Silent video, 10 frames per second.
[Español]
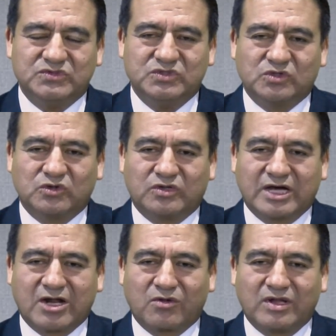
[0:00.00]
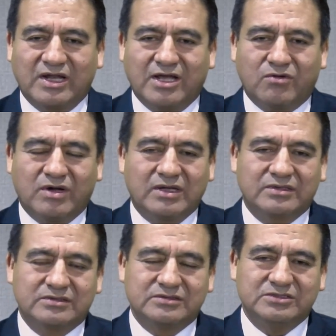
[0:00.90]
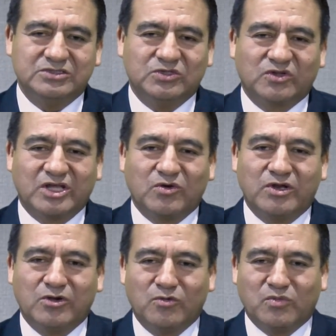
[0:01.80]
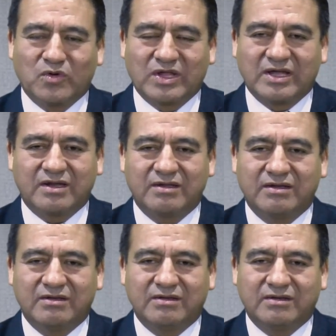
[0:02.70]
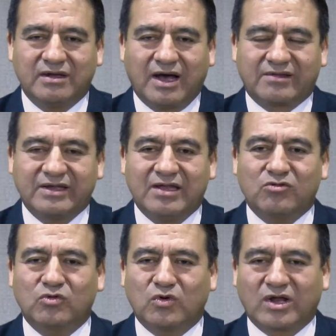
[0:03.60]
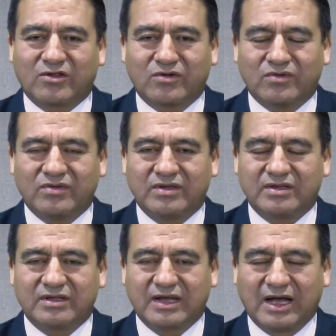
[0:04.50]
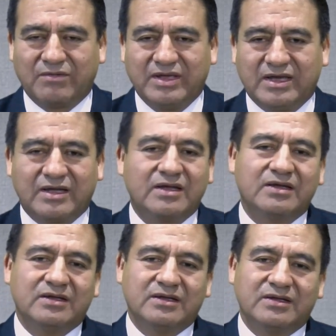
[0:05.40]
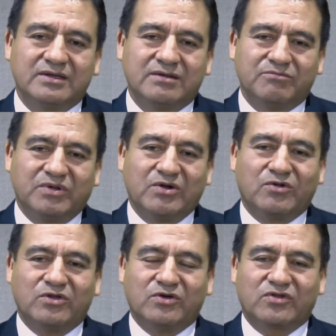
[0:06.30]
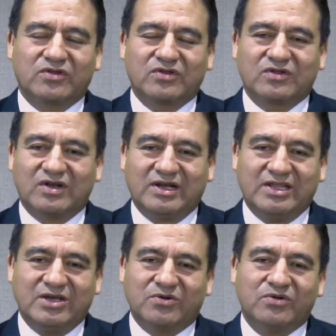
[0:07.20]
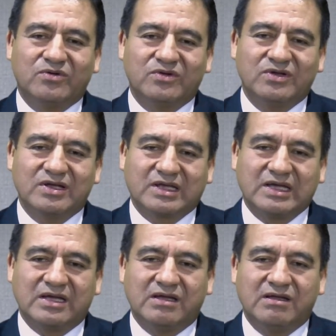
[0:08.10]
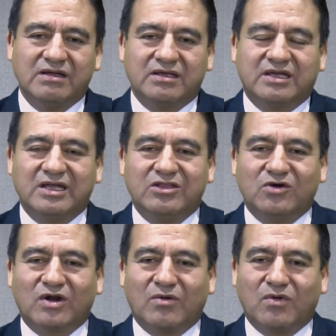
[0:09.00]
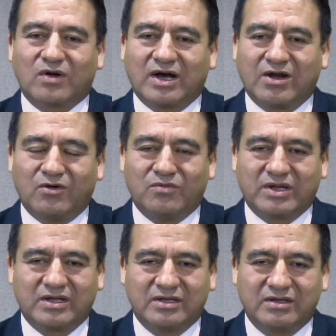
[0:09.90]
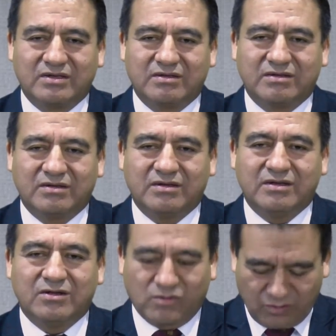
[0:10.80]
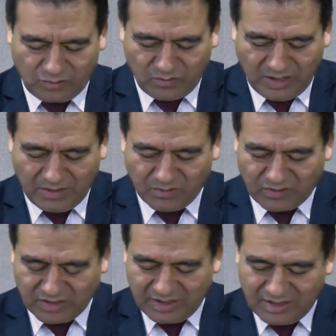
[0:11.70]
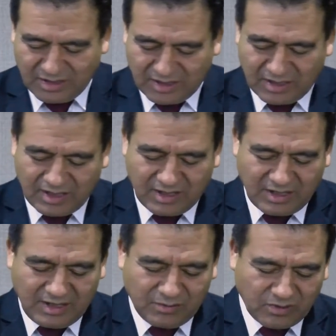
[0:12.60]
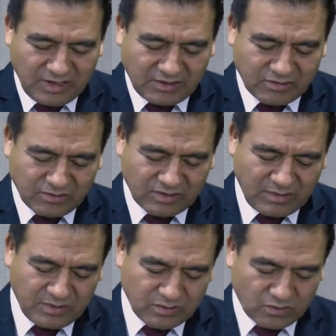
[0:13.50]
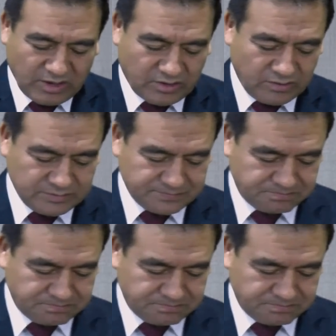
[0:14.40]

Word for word: Yo soy tardo de lengua, yo no tengo ningún poder. Así en su corazón había, pero Dios le dijo que ¿quién dio la boca al hombre? Cuando nosotros miramos el, el libro de Éxodo, capítulo 4,